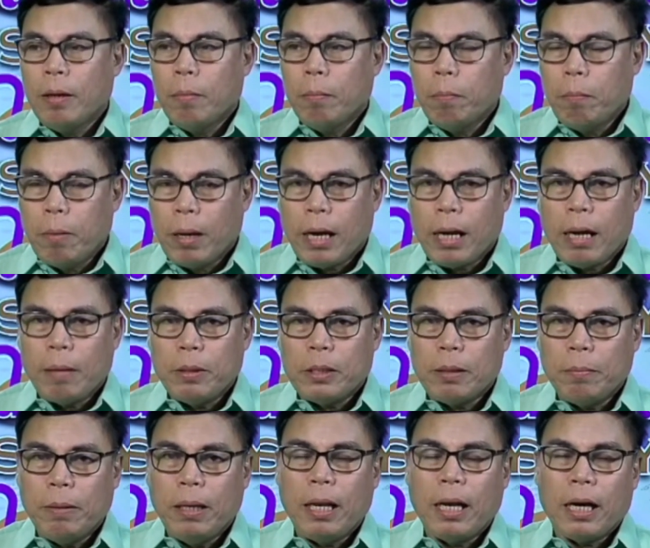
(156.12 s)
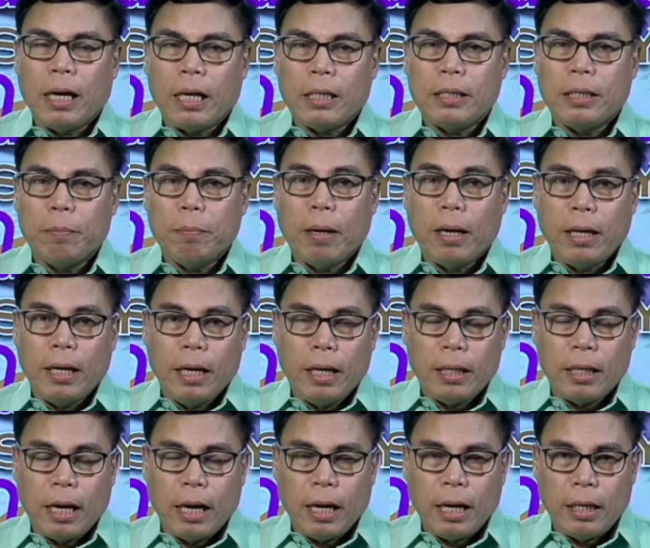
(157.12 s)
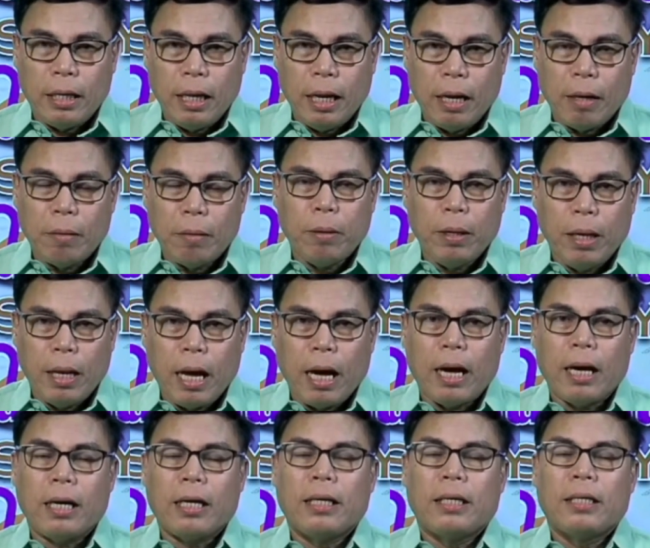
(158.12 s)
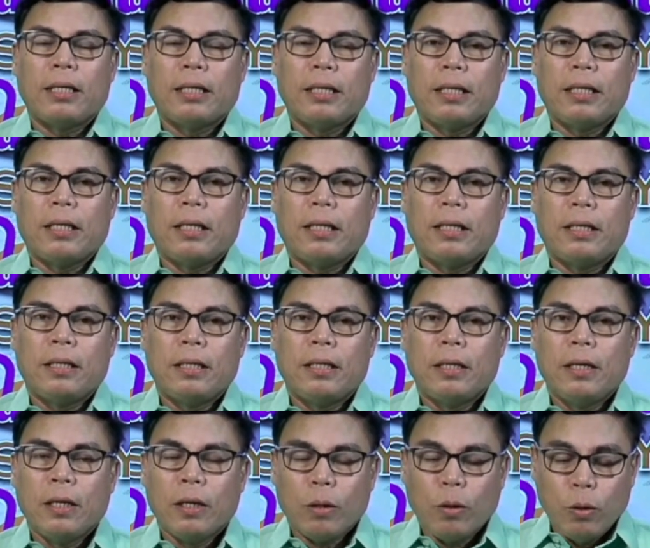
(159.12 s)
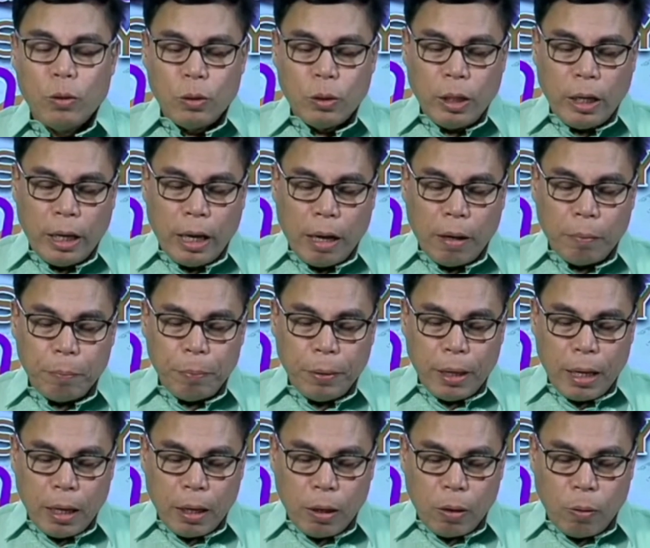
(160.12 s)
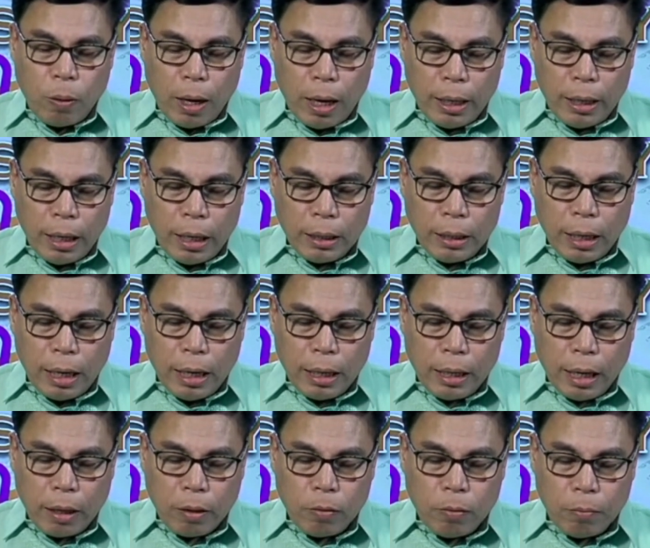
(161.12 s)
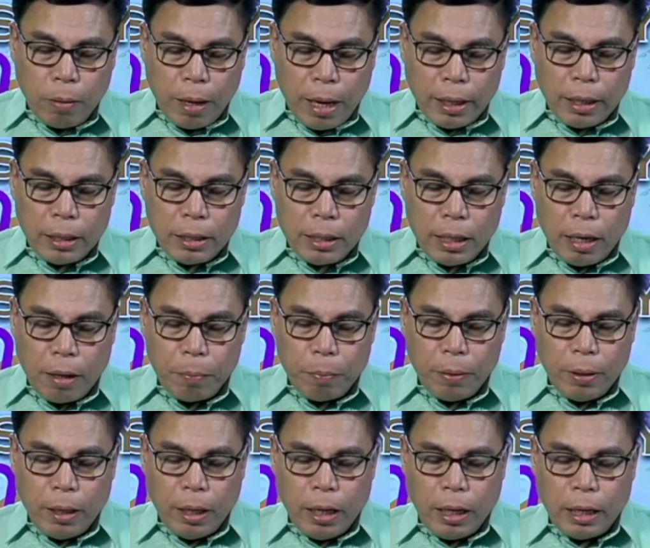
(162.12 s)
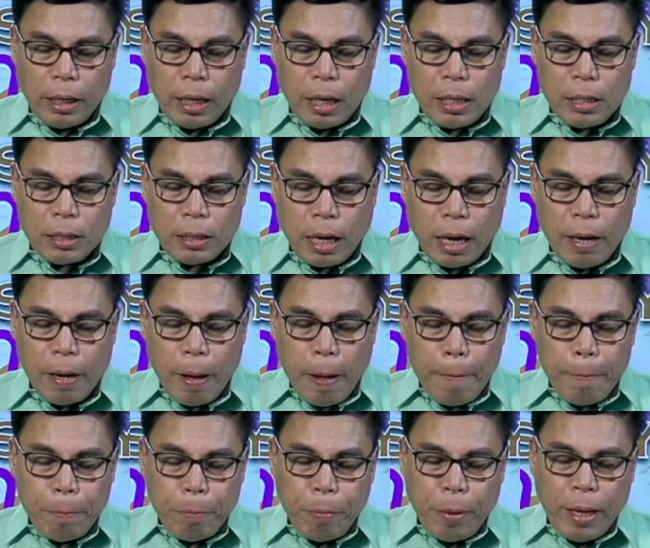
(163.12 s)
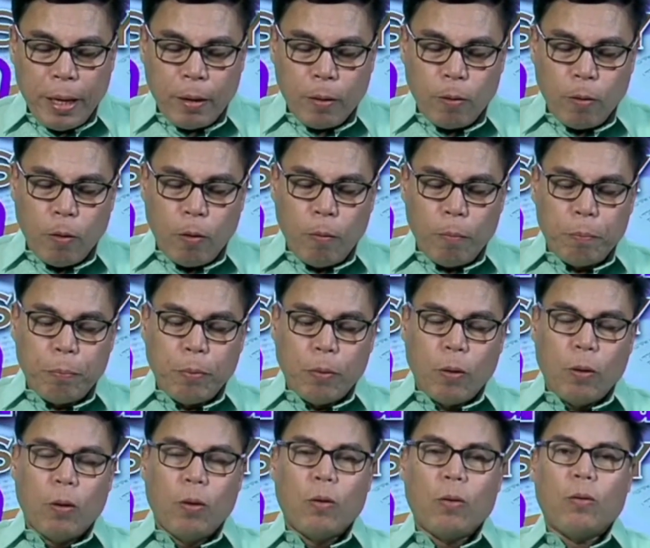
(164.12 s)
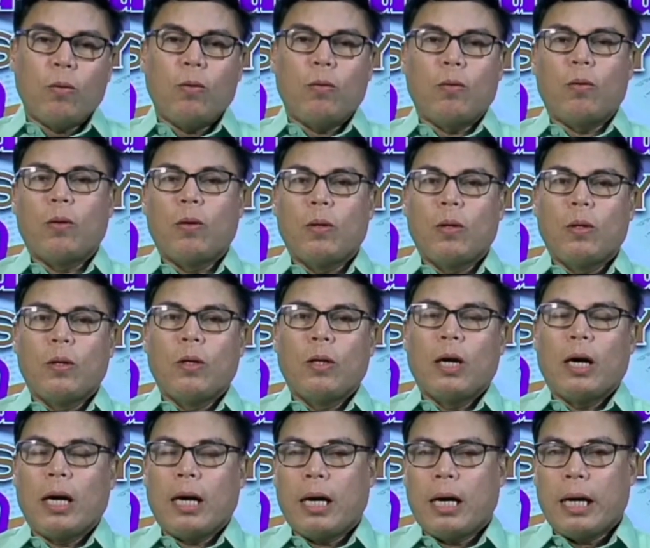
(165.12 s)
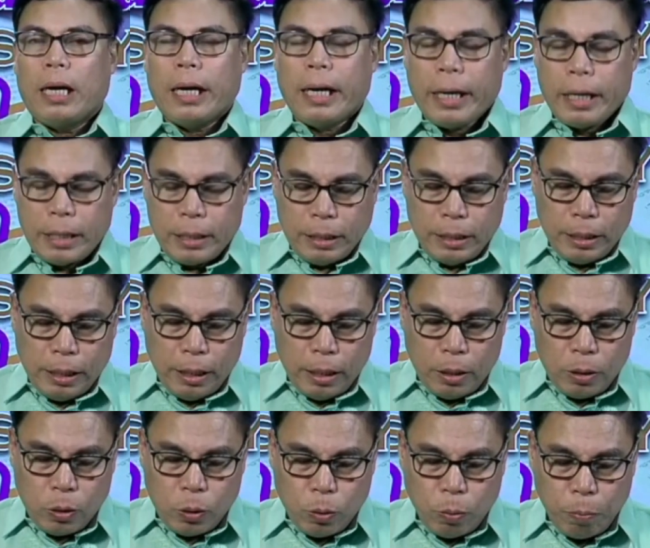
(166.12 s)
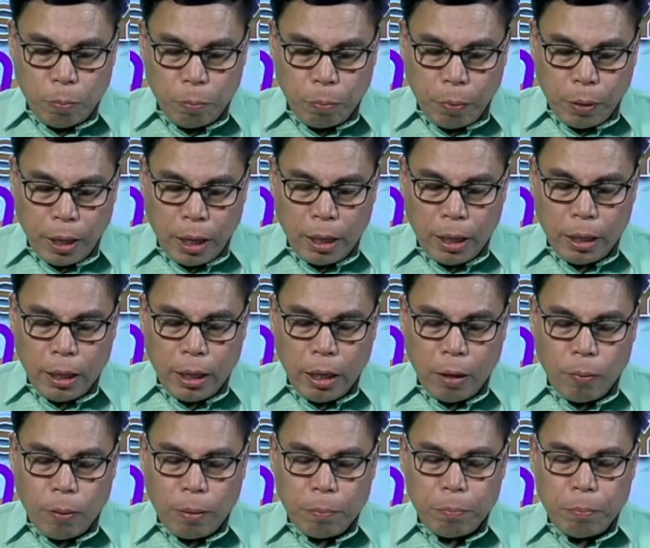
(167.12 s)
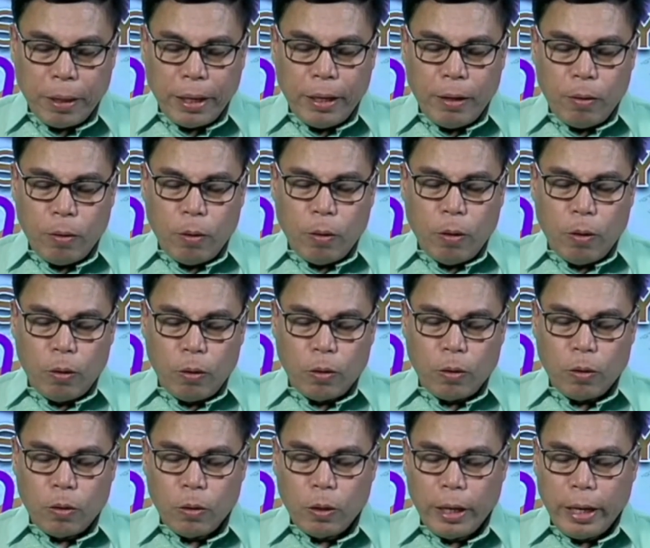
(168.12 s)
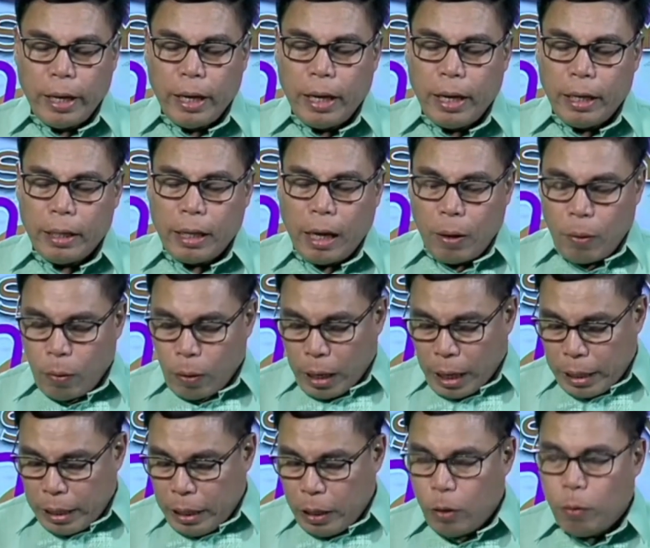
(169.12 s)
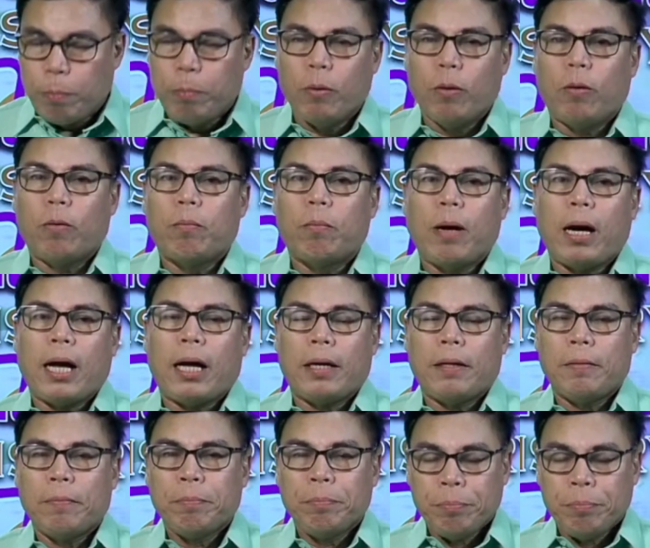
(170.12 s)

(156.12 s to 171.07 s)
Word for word: marami sa bilang kasi maliit ang kanilang bilang. Na, kundi ang pinagkuhanan talaga at kung bakit silang pinili dahil sa meron pong uh, sumpa na ginawa ang Panginoon. Eh, tanong, kanino po ba